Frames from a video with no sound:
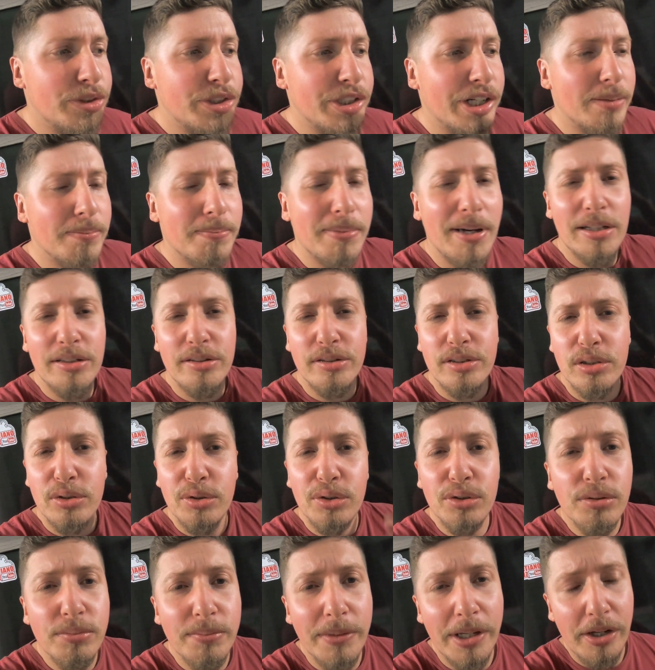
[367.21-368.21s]
já
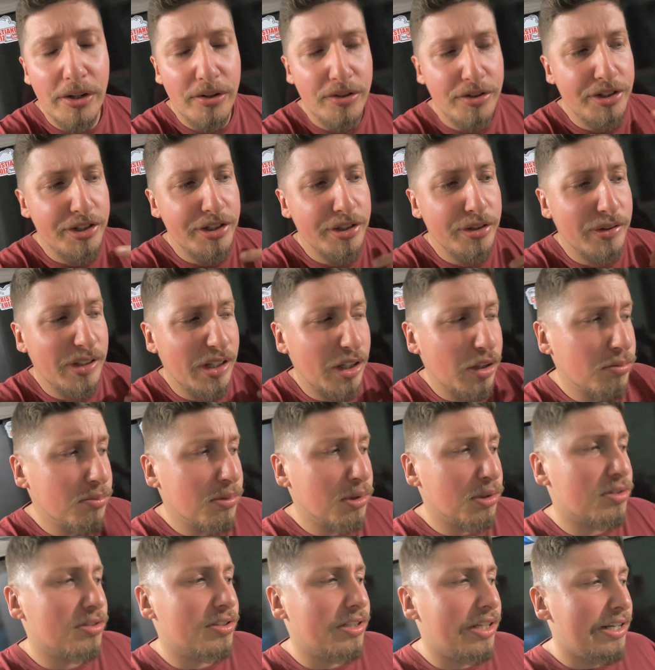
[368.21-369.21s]
passou do meio-dia, eu nem
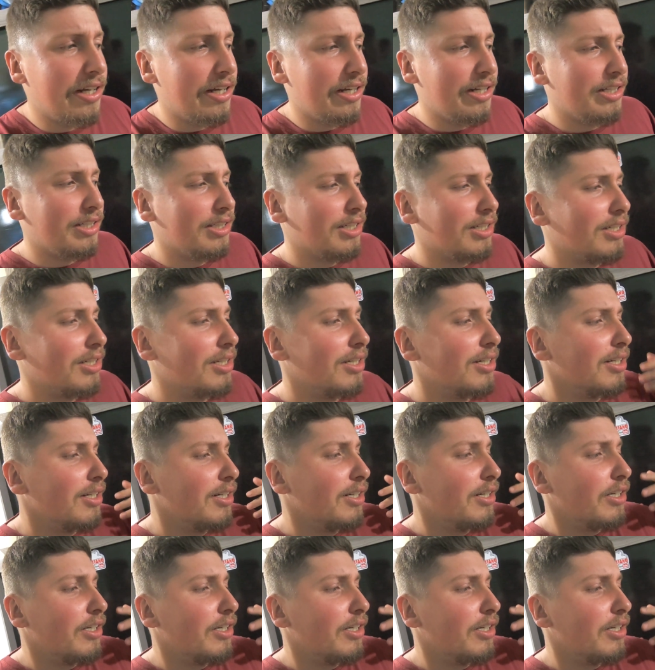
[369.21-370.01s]
almocei ainda.